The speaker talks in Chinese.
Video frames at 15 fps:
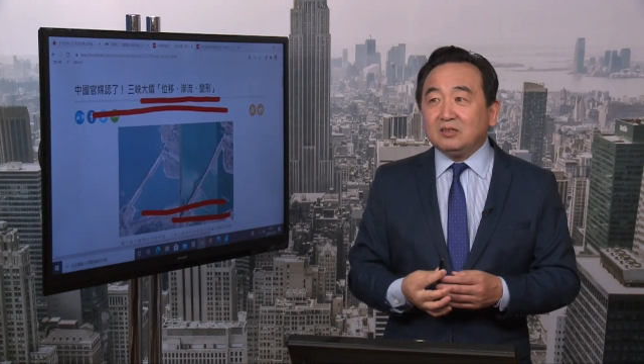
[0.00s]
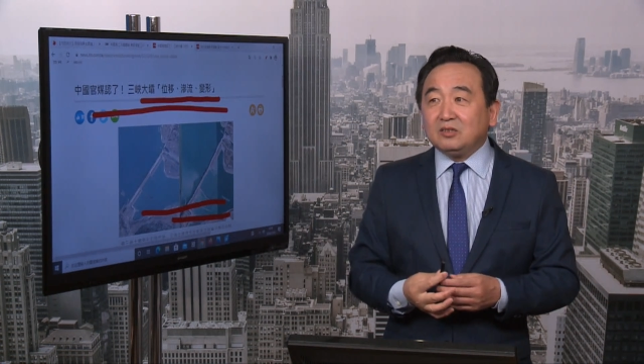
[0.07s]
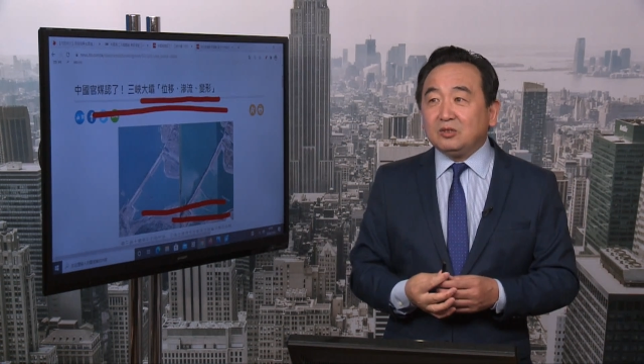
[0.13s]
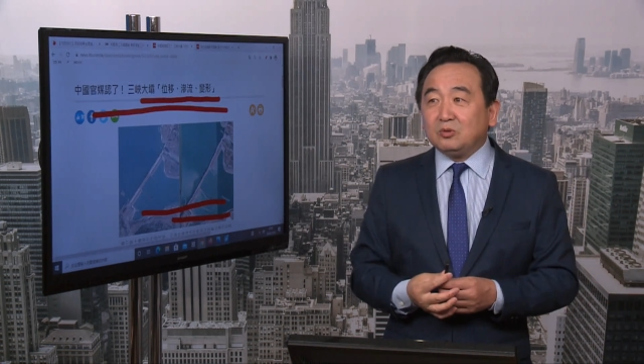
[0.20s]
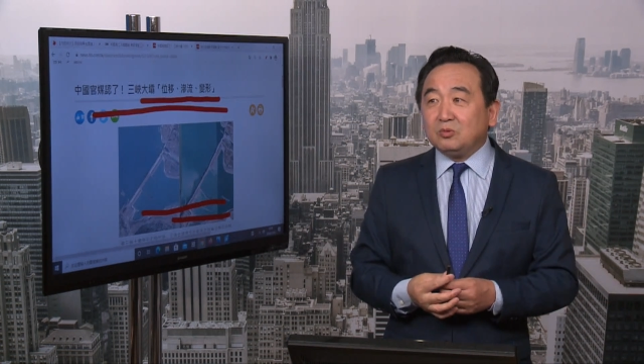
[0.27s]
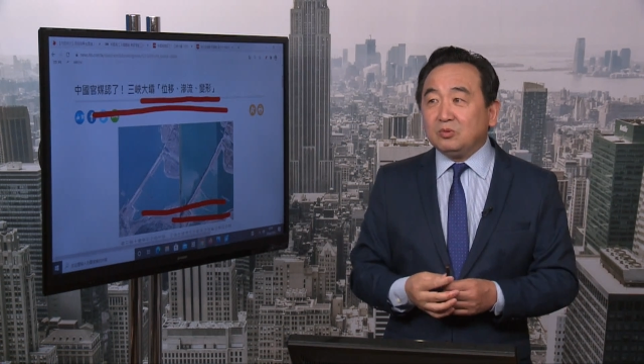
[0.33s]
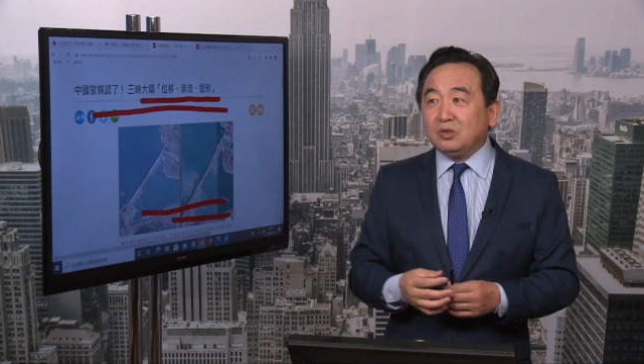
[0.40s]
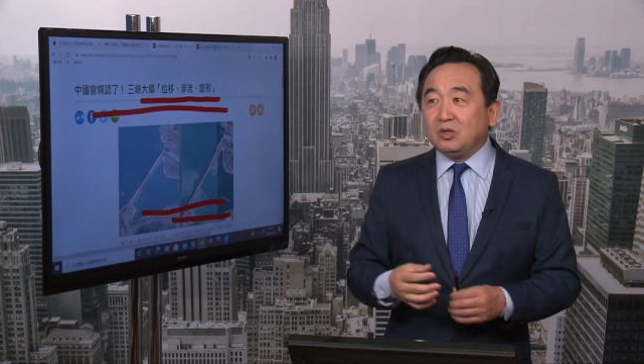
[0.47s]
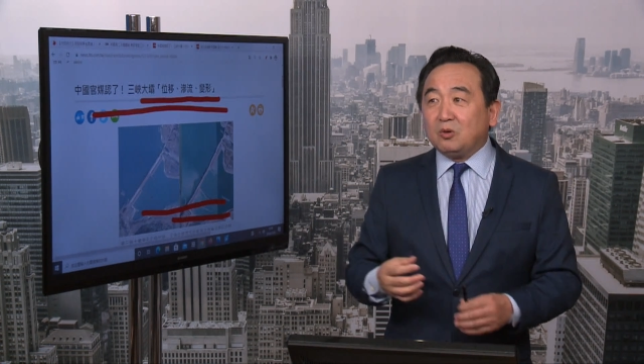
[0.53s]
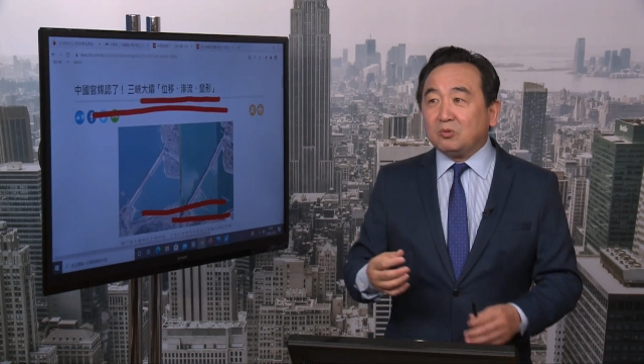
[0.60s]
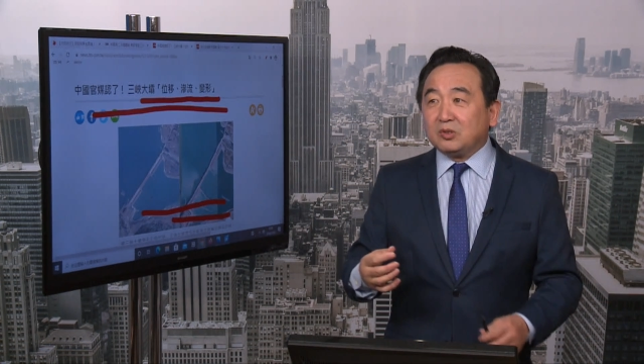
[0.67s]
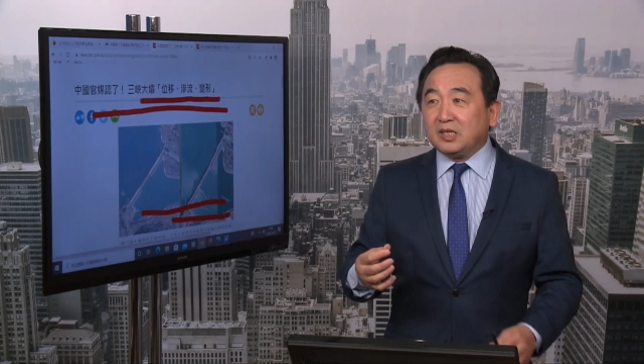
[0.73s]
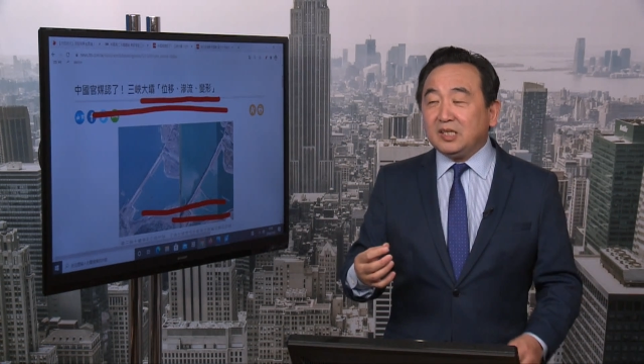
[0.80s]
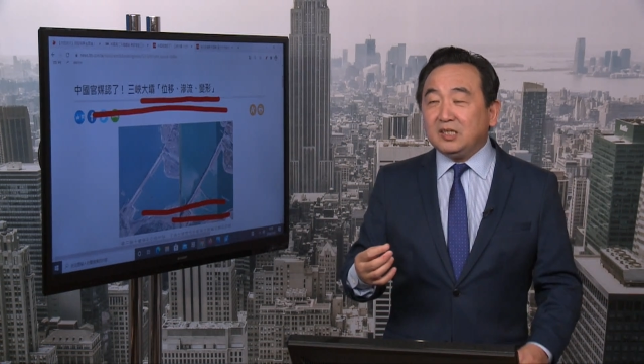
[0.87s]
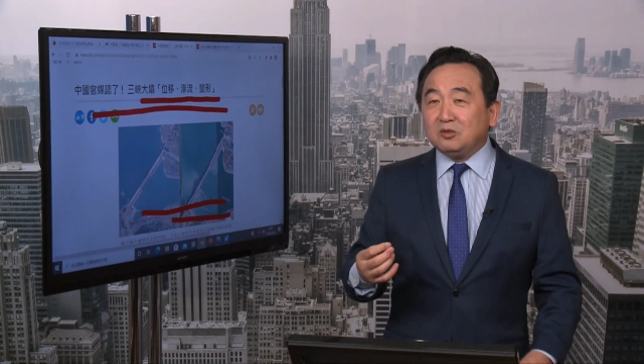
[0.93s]
就有
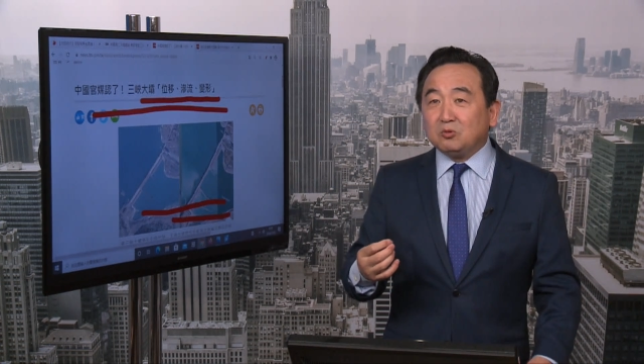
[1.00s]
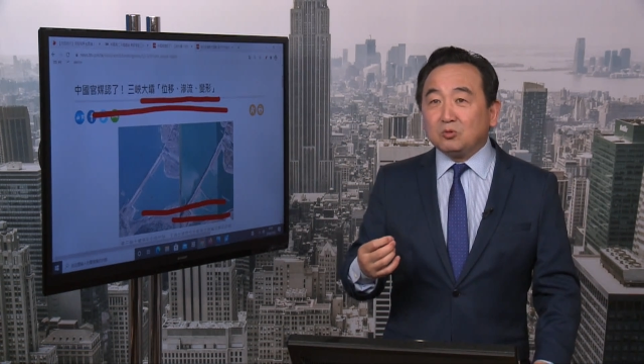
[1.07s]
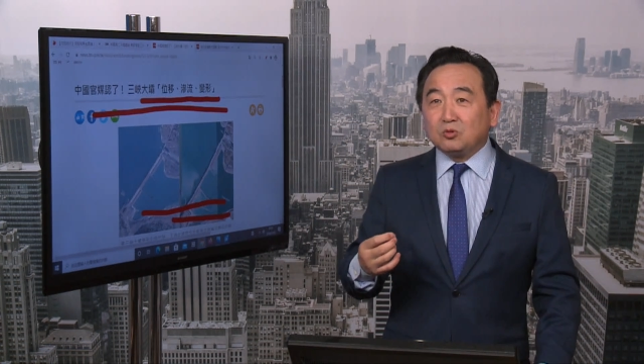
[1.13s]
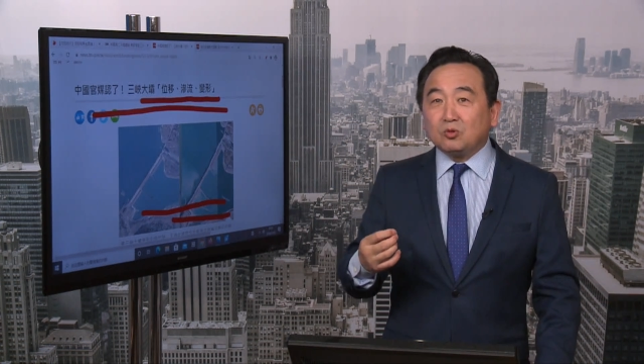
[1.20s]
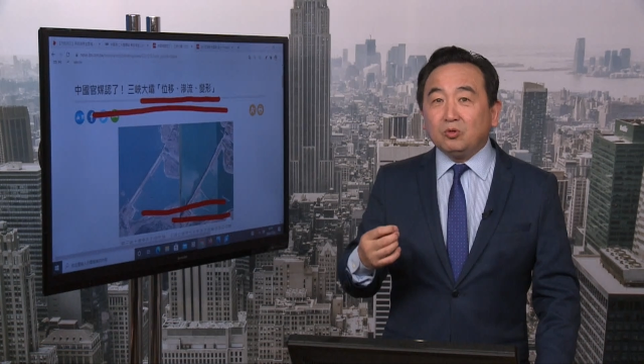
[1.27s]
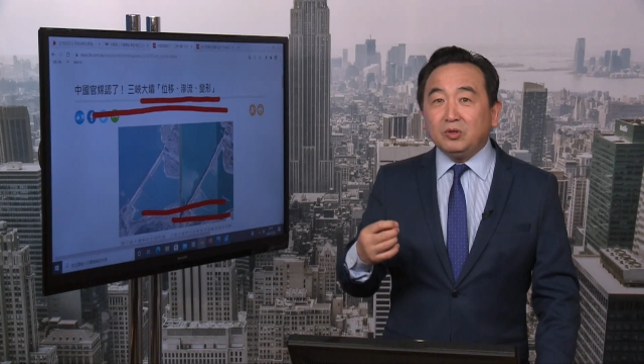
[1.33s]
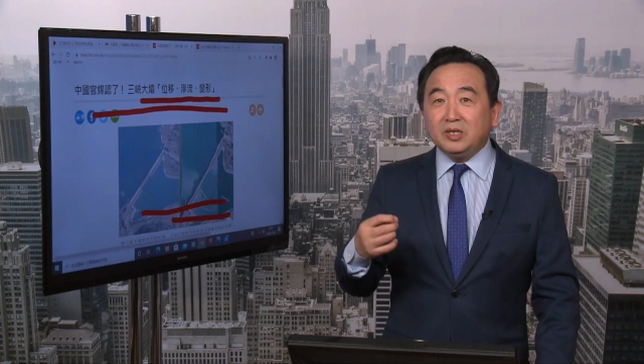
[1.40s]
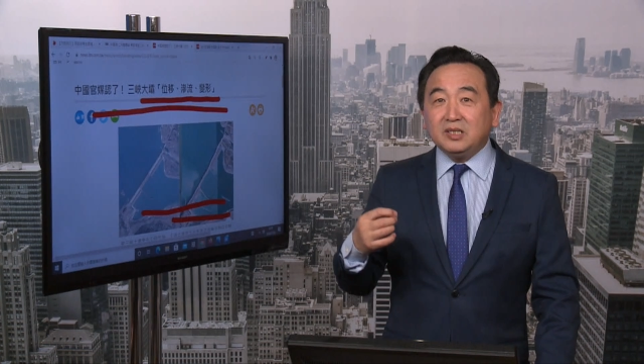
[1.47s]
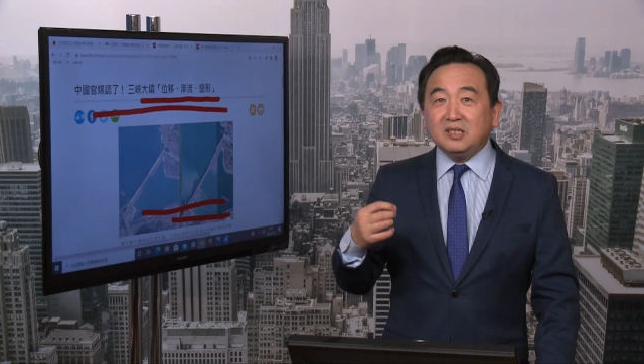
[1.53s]
着一种推